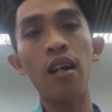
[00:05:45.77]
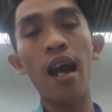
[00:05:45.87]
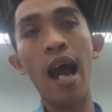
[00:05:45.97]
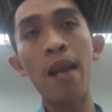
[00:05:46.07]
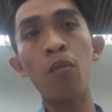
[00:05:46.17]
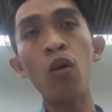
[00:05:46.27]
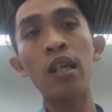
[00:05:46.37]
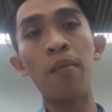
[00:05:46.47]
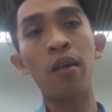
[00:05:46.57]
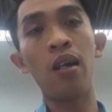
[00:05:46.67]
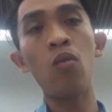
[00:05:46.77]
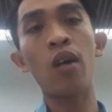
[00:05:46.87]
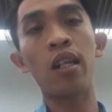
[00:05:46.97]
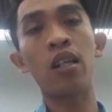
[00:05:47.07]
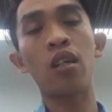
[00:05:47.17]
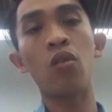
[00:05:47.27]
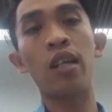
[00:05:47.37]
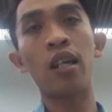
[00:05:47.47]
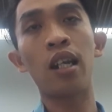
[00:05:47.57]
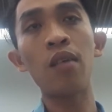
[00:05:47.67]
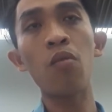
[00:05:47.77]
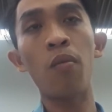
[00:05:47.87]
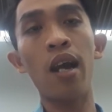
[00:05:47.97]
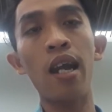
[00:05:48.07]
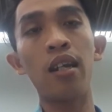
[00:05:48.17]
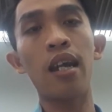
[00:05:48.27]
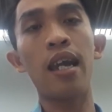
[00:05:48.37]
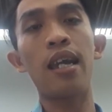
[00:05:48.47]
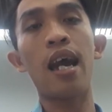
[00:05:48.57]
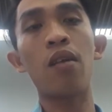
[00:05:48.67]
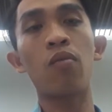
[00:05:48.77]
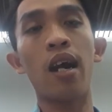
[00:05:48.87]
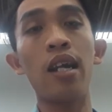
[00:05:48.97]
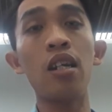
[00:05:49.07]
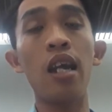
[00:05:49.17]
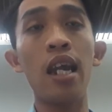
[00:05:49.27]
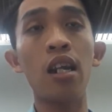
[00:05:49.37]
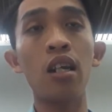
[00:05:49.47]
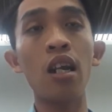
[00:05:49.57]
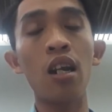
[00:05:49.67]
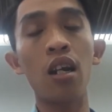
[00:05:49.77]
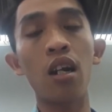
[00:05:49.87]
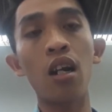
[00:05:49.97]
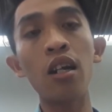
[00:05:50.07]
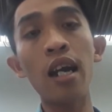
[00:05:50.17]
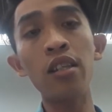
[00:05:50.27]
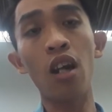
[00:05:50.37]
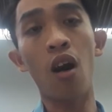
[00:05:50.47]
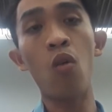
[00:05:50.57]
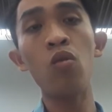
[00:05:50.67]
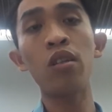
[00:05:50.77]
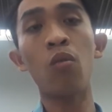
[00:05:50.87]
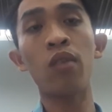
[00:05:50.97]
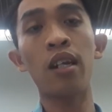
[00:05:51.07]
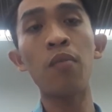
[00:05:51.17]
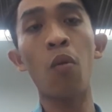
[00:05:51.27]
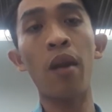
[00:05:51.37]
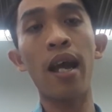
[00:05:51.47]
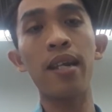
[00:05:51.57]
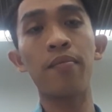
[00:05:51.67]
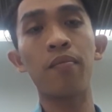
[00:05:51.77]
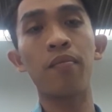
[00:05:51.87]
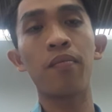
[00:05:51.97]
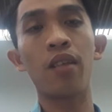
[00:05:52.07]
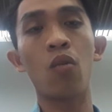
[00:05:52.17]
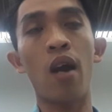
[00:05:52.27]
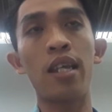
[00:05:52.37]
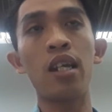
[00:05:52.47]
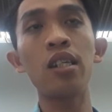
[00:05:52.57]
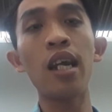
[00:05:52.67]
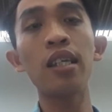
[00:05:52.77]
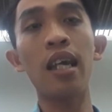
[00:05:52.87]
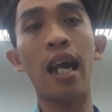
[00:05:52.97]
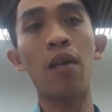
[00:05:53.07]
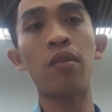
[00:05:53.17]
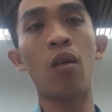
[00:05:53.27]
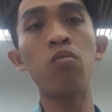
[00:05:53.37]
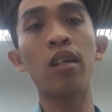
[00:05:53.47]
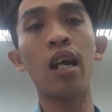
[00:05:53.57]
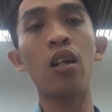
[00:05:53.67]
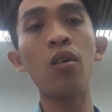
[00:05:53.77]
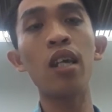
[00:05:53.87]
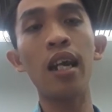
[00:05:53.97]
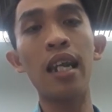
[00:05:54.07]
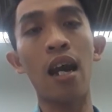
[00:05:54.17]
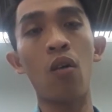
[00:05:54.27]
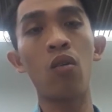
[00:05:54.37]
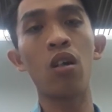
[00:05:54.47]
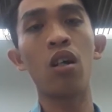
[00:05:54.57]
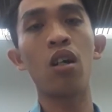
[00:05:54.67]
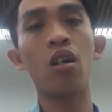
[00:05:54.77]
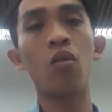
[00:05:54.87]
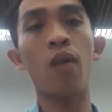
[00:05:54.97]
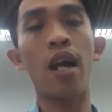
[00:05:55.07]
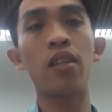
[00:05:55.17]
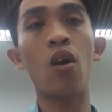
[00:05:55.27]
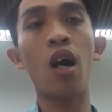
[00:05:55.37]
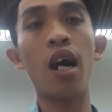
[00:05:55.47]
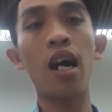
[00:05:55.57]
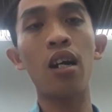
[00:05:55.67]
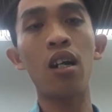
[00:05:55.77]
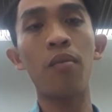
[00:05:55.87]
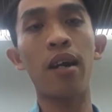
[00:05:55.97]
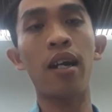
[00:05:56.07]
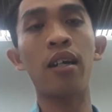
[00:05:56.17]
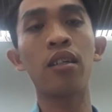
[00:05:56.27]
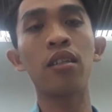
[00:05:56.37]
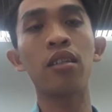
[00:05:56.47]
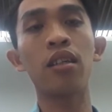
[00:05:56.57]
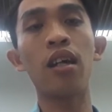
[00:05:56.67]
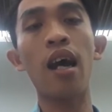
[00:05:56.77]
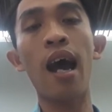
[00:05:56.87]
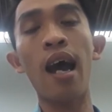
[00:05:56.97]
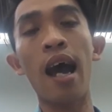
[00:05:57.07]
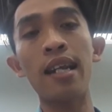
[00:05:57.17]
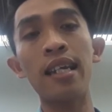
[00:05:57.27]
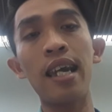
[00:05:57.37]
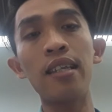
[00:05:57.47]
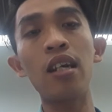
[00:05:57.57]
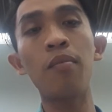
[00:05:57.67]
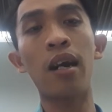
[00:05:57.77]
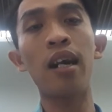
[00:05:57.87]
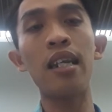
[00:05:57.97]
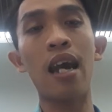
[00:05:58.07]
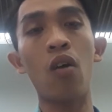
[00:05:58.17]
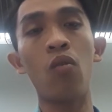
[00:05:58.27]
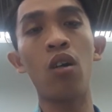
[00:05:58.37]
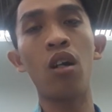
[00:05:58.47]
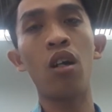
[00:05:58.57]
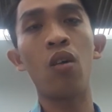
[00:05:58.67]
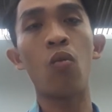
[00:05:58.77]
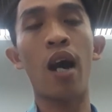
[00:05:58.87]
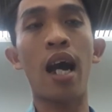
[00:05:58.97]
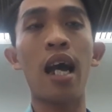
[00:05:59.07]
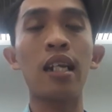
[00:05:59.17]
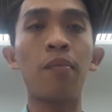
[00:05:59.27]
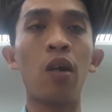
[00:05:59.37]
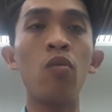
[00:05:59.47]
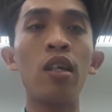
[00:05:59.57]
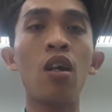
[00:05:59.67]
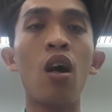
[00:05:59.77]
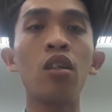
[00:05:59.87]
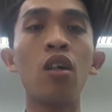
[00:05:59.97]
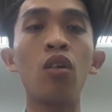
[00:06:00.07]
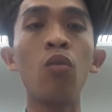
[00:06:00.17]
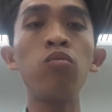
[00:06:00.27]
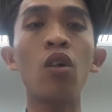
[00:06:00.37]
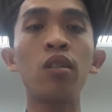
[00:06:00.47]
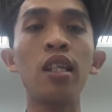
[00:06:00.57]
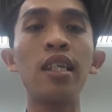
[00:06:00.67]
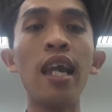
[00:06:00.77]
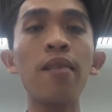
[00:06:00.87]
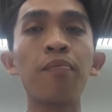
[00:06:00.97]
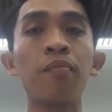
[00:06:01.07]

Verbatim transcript: anh muốn tìm hiểu về câu chuyện Tịnh Thất Bồng Lai thì anh phải đi đến chỗ trong Tịnh Thất Bồng Lai và những các chi hệ ông chổng người ta nói như thế nào, và cho à, mà anh nghe như mà thế nào, và anh tìm hiểu do cho đúng cho chính xác